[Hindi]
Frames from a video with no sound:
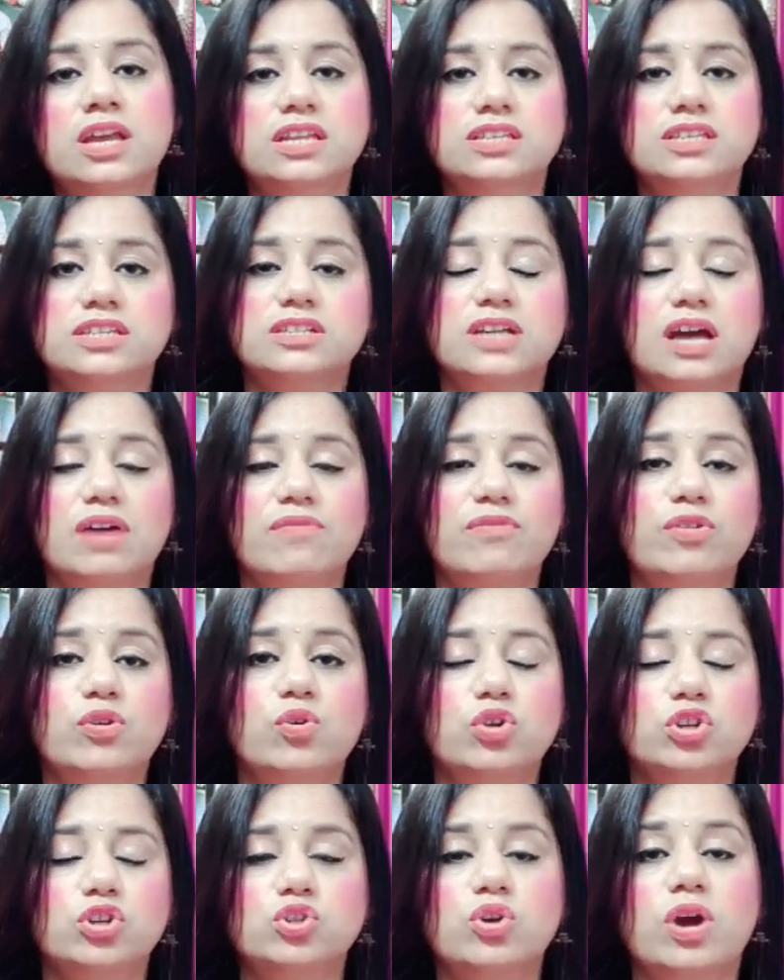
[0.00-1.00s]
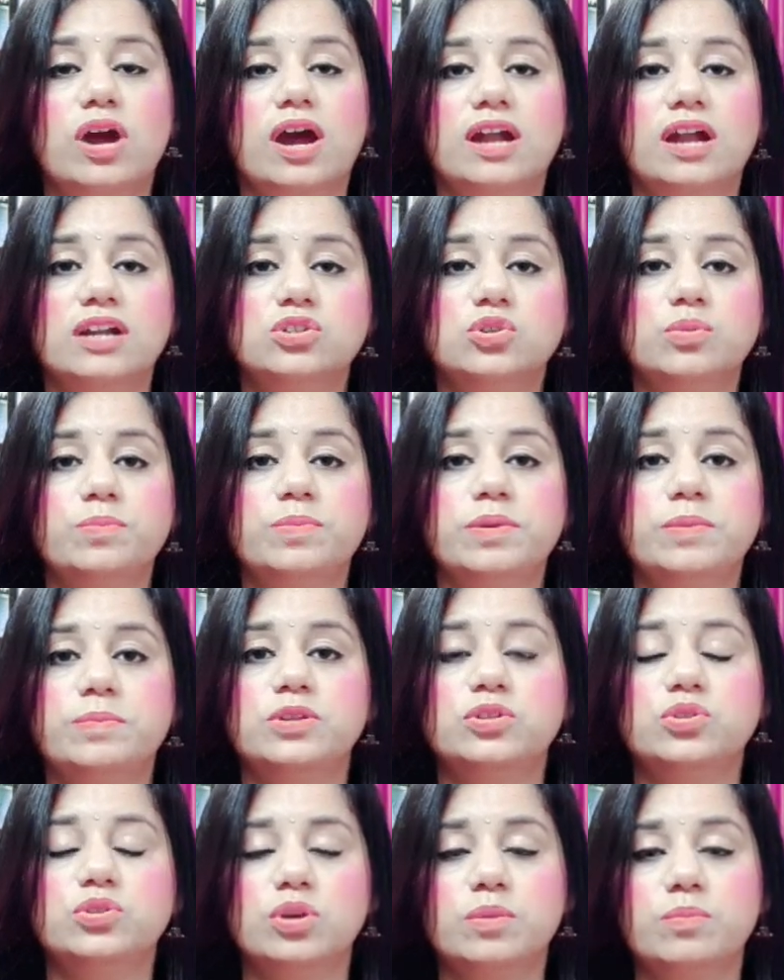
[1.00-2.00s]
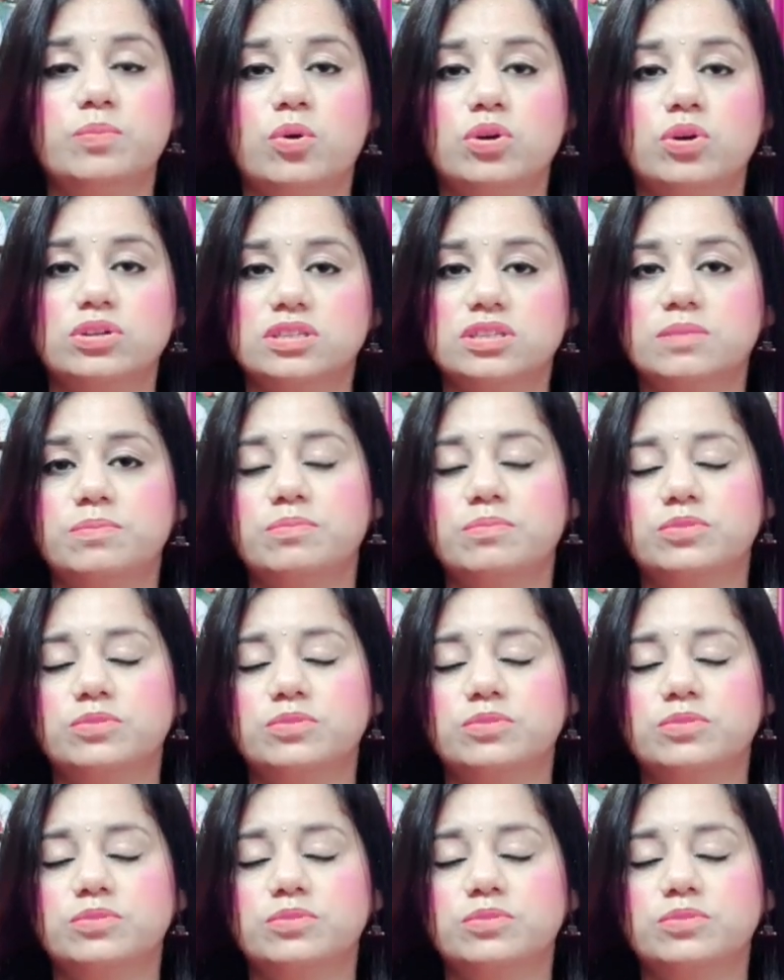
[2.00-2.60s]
जैसे काफ़ी लोगों के जो हार्ट जो बीपी जो है बहुत ज़्यादा